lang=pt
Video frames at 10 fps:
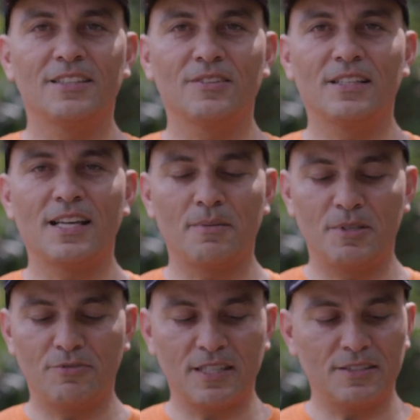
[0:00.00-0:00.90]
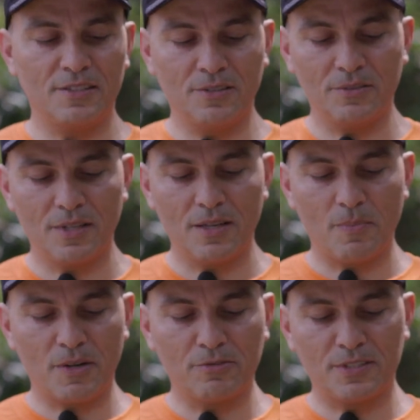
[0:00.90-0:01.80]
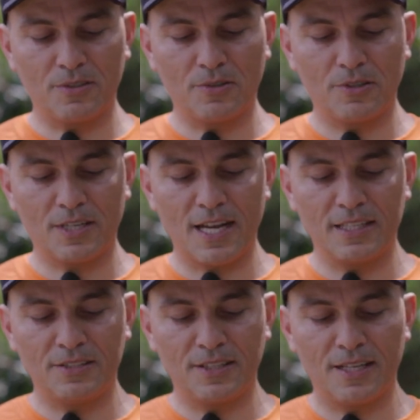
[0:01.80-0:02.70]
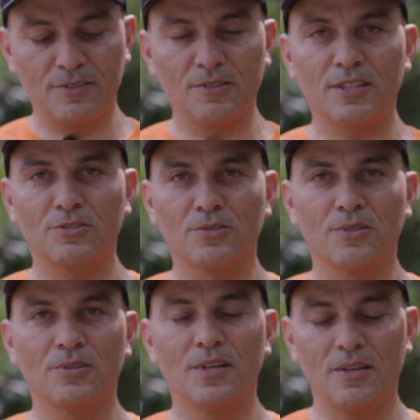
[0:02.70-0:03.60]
então ele abre facinho para você colocar e tirar do teu cachorro.